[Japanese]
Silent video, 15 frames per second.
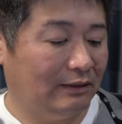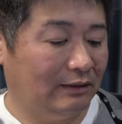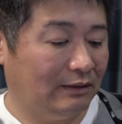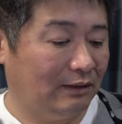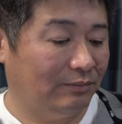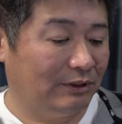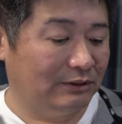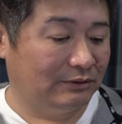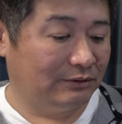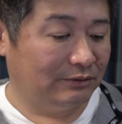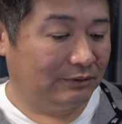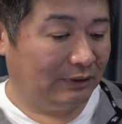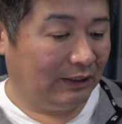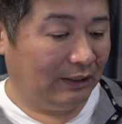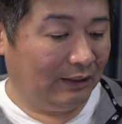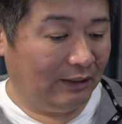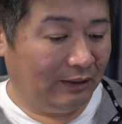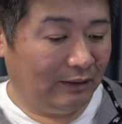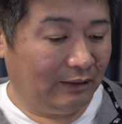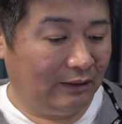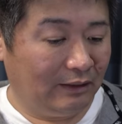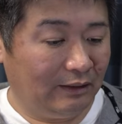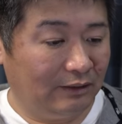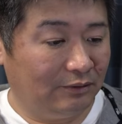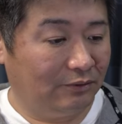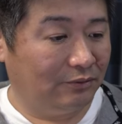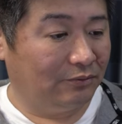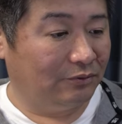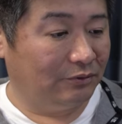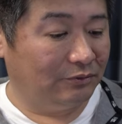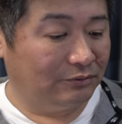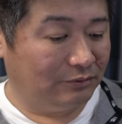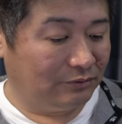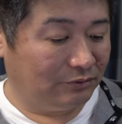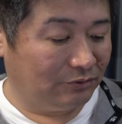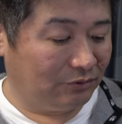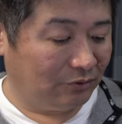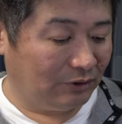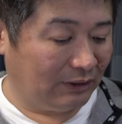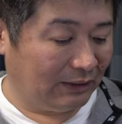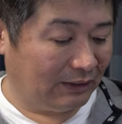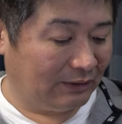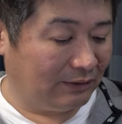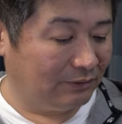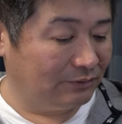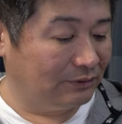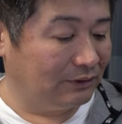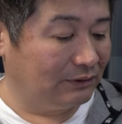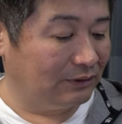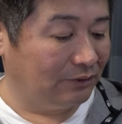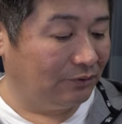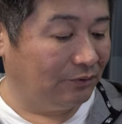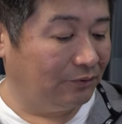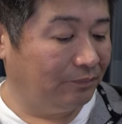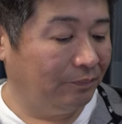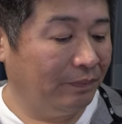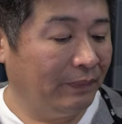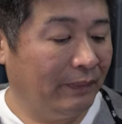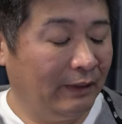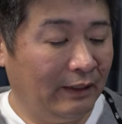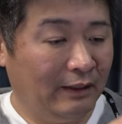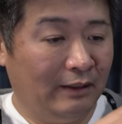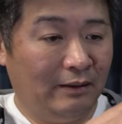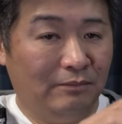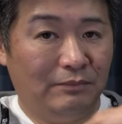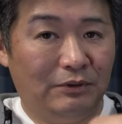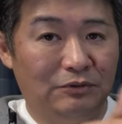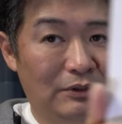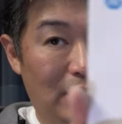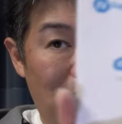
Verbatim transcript: てます。えっ、と、こういう封筒に入ってるんですけど、まあ、こん